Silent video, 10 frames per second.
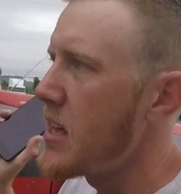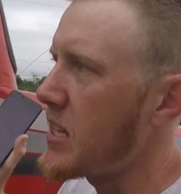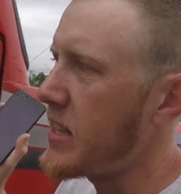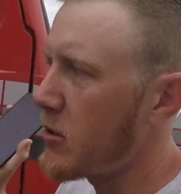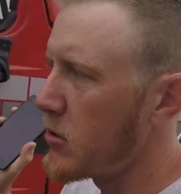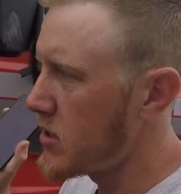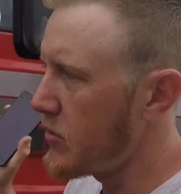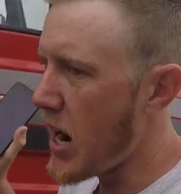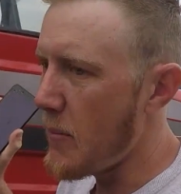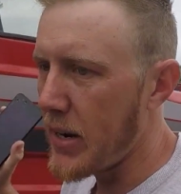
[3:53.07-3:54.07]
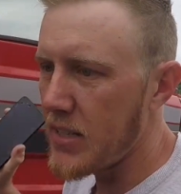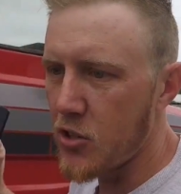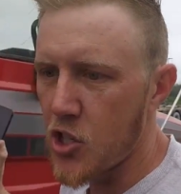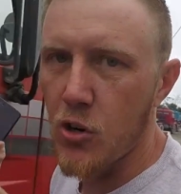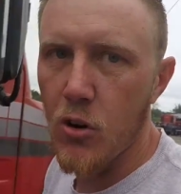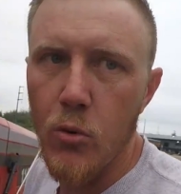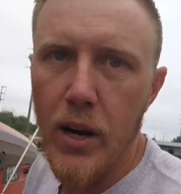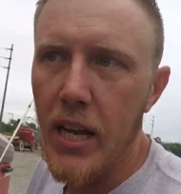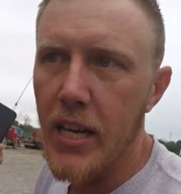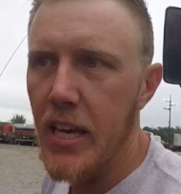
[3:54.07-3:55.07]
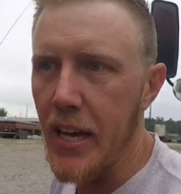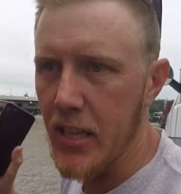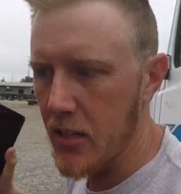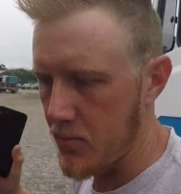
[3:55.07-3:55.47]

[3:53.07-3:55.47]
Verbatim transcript: Até inclusive o rapaz não chegou com ela aqui ainda.